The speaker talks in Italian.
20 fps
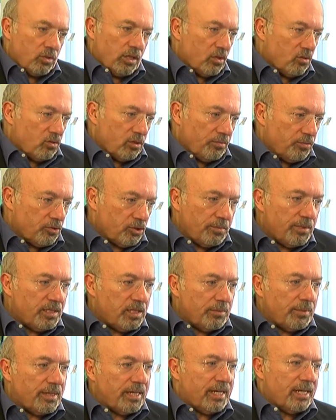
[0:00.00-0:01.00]
dovranno
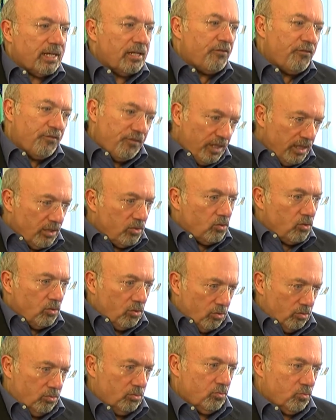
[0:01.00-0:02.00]
semplicemente pagare
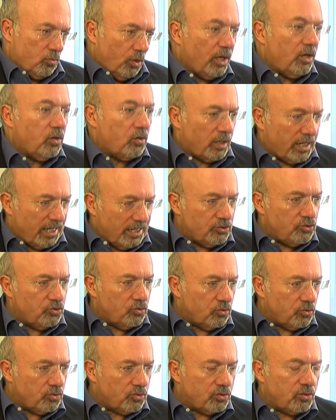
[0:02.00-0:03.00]
l'affitto, quello che è
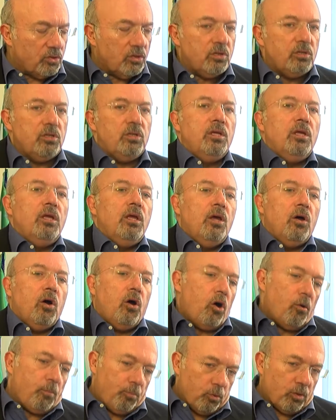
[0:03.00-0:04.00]
giusto,
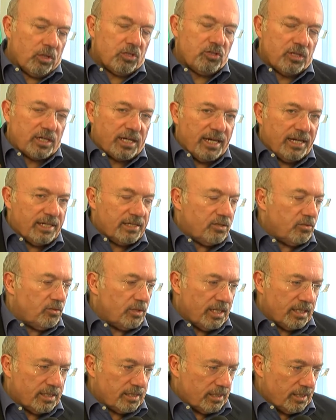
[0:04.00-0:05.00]
oppure cercarsi
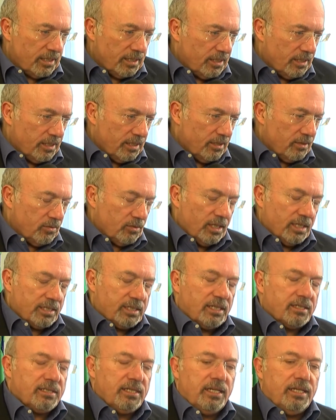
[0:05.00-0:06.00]
un'altra un
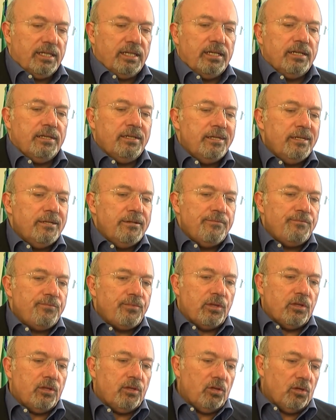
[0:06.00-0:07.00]
sede.
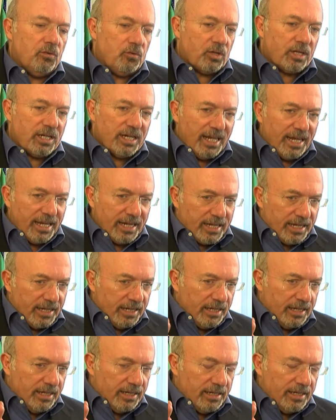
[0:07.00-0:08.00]
Io vorrei
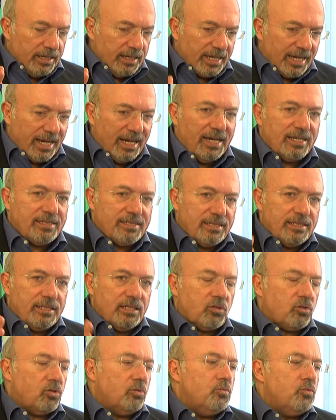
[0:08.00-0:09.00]
che le case
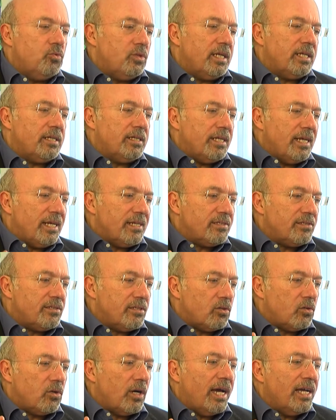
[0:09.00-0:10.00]
del comune
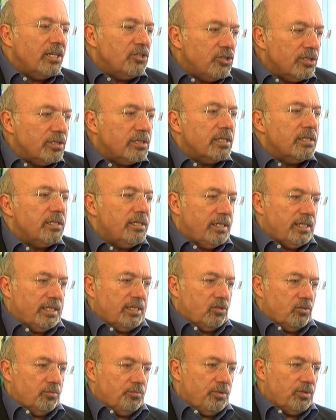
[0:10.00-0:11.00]
andassero ai cittadini che
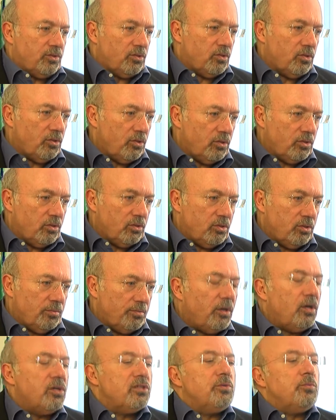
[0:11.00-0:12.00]
hanno bisogno.
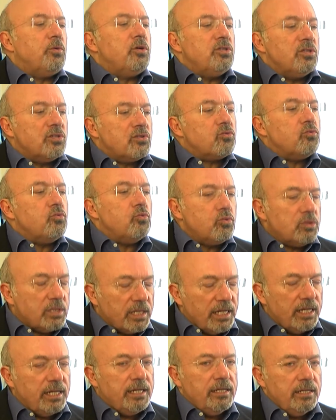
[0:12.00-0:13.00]
Poi si può
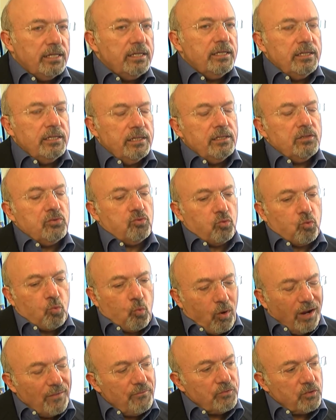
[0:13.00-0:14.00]
discutere su
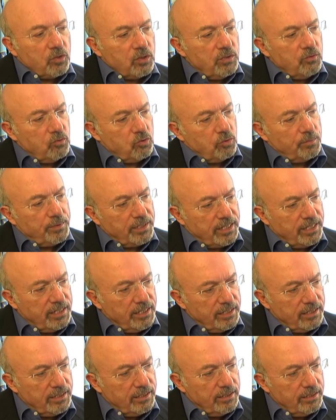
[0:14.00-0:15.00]
quanto devono
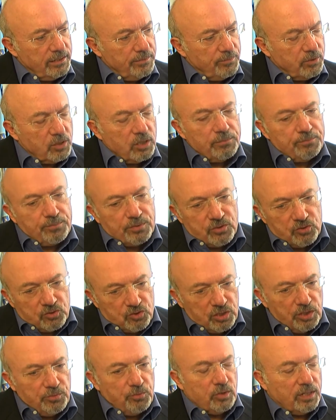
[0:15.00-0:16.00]
pagare però il
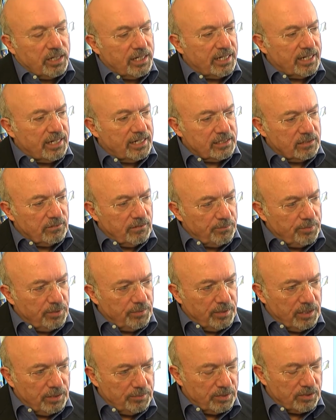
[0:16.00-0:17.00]
principio che la casa va
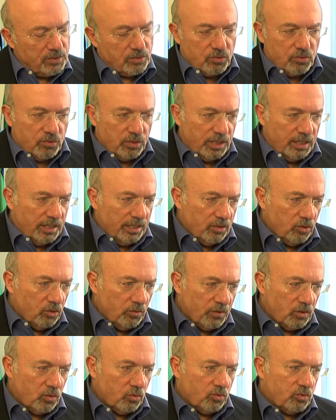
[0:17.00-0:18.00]
prima alle persone è
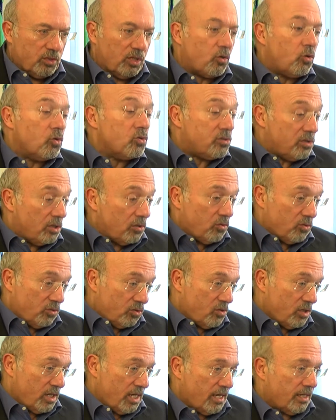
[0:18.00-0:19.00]
doveroso, è
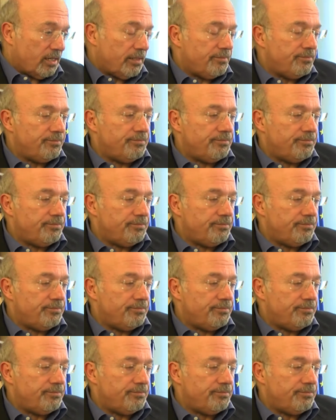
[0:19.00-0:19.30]
costituzionale.